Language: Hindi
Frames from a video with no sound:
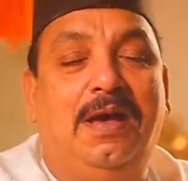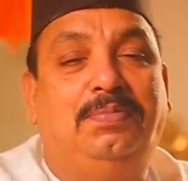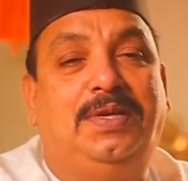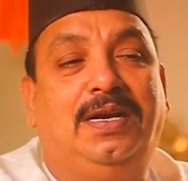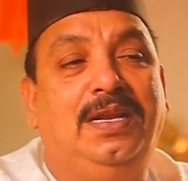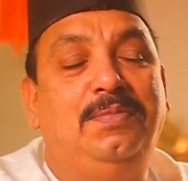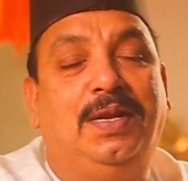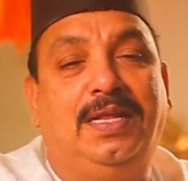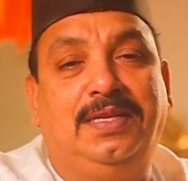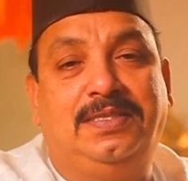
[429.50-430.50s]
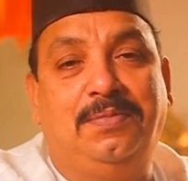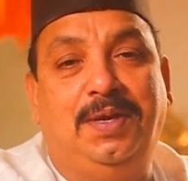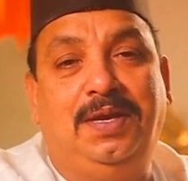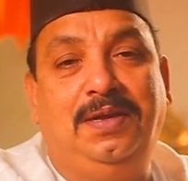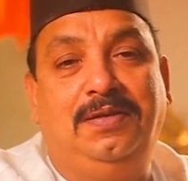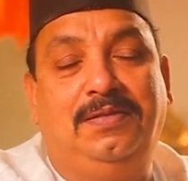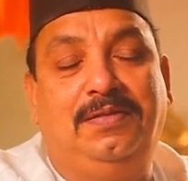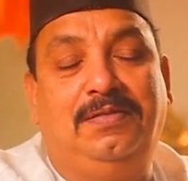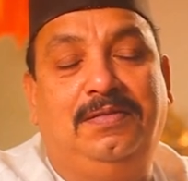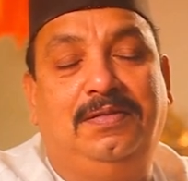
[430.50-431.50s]
अब चकली बनाते समय
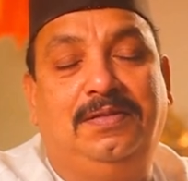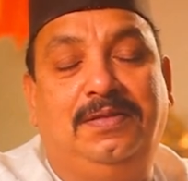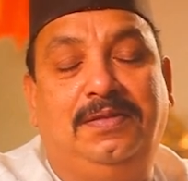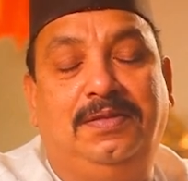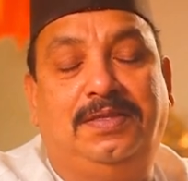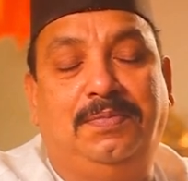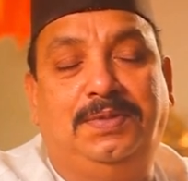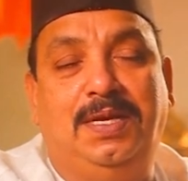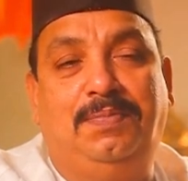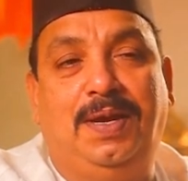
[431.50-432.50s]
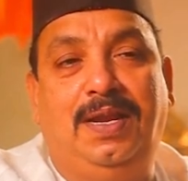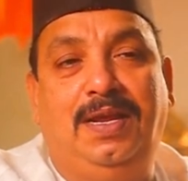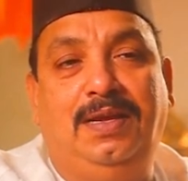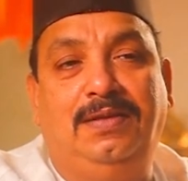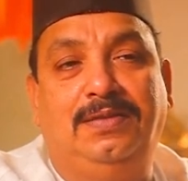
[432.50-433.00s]
सबसे पहले